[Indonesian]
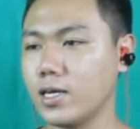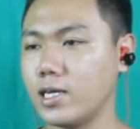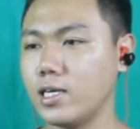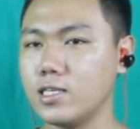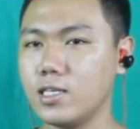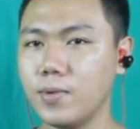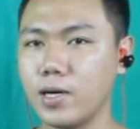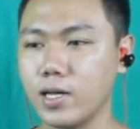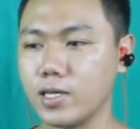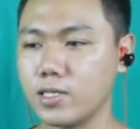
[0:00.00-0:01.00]
kalian di sini
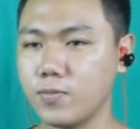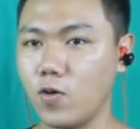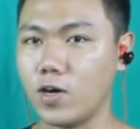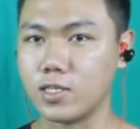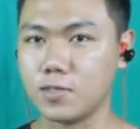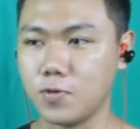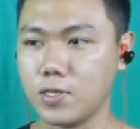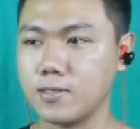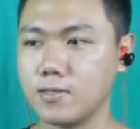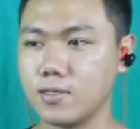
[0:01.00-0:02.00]
bakal kita bongkar
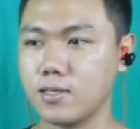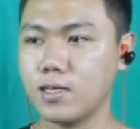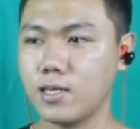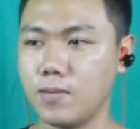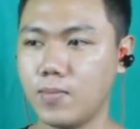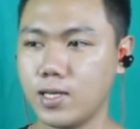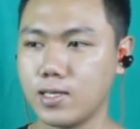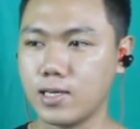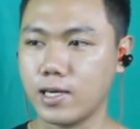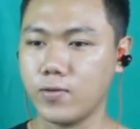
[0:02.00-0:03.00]
semua dibalik
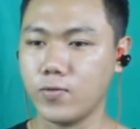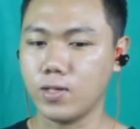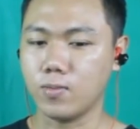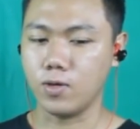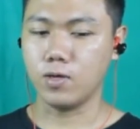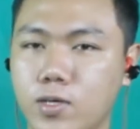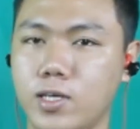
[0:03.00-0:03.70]
balik Ken Wilbon